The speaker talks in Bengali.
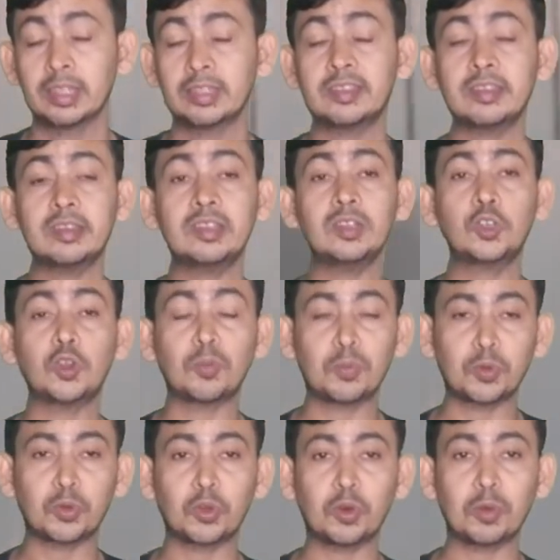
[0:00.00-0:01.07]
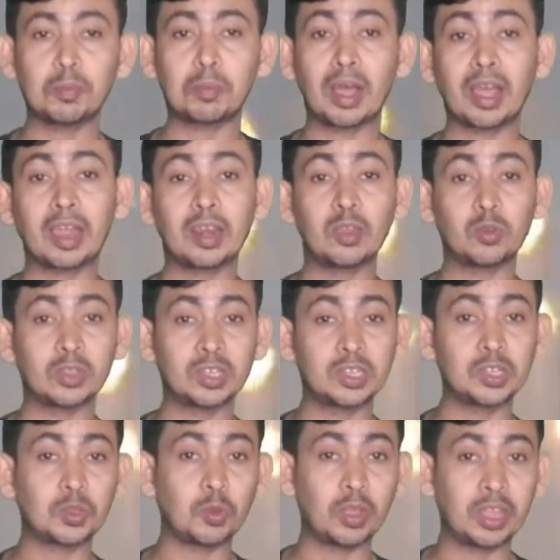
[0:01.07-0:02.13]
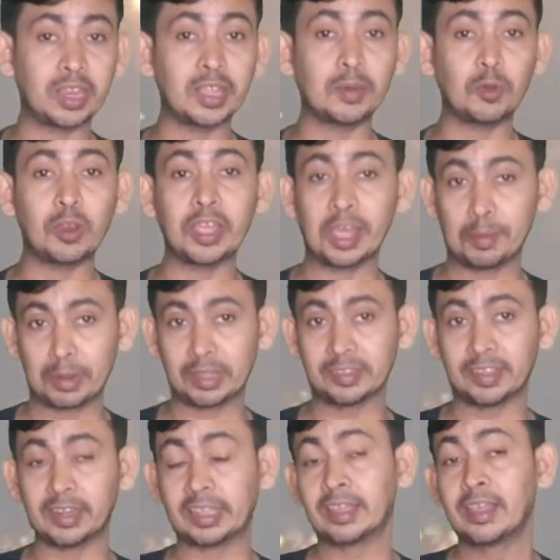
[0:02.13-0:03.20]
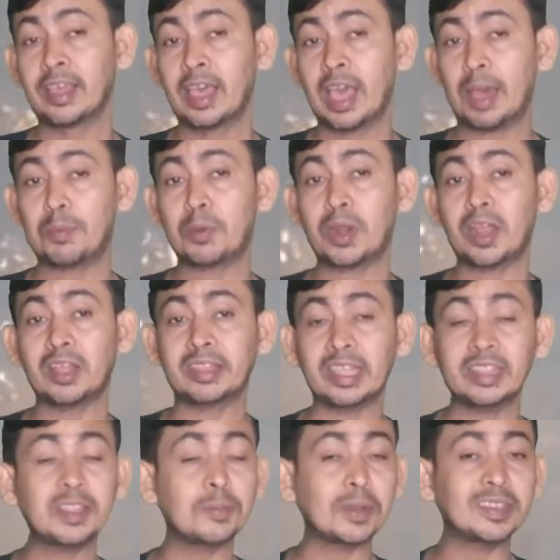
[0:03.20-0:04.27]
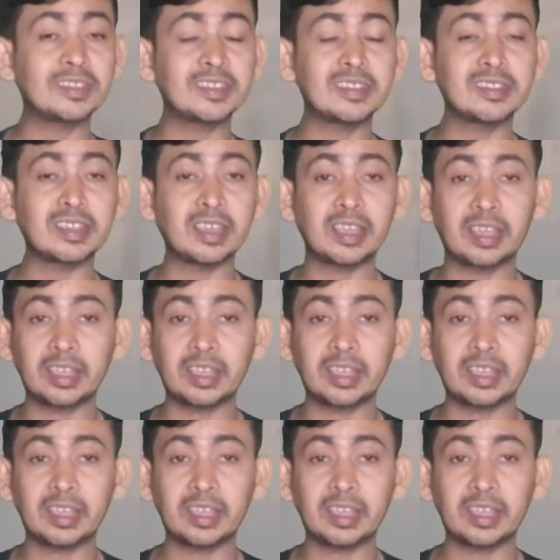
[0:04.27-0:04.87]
যেটি সম্পূর্ণ বাঙালি অধ্যাসিত এরিয়া বলে আমরা জানি আপনারা দেখতে পাচ্ছেন যে